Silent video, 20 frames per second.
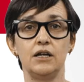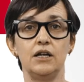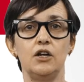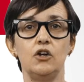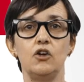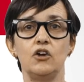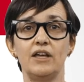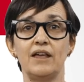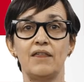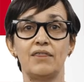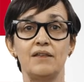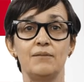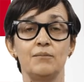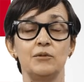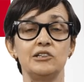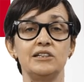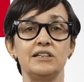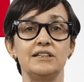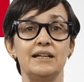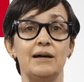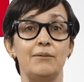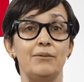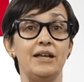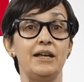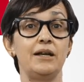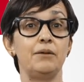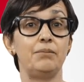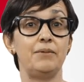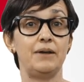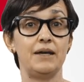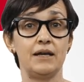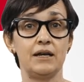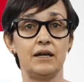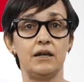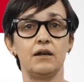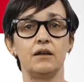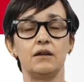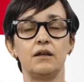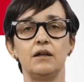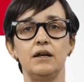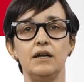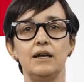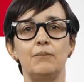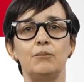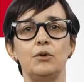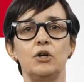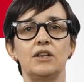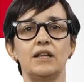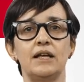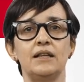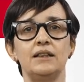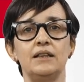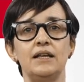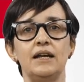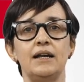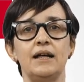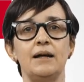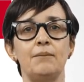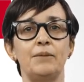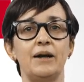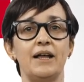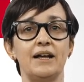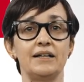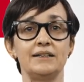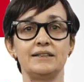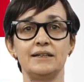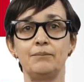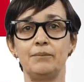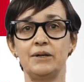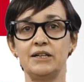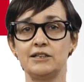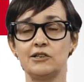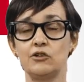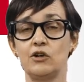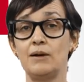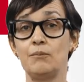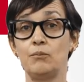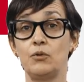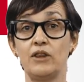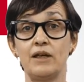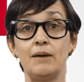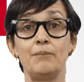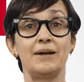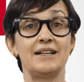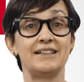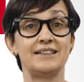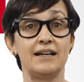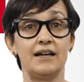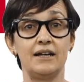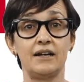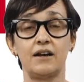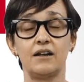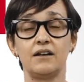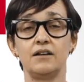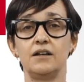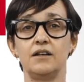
Lo que hacemos es abrir bien la puerta entera para que esa persona pueda pasar.